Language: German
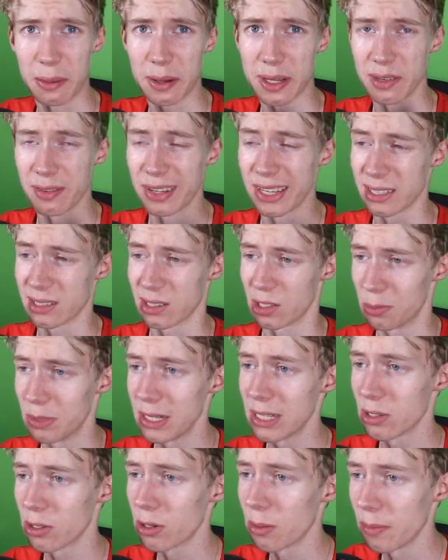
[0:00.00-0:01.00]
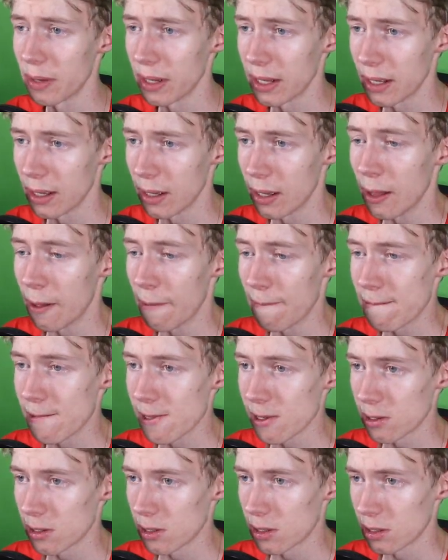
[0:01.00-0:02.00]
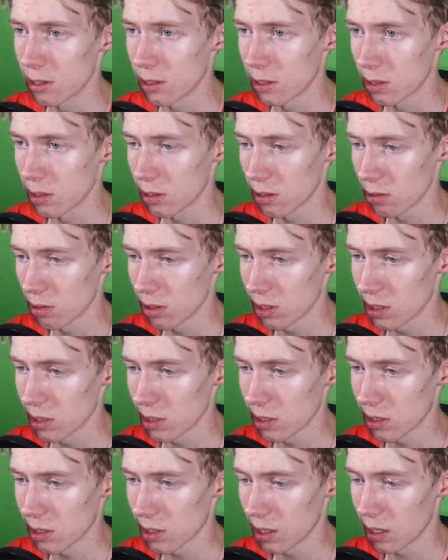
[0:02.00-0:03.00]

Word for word: habe halt die wenigsten gespielt, so rum. Und so ist das,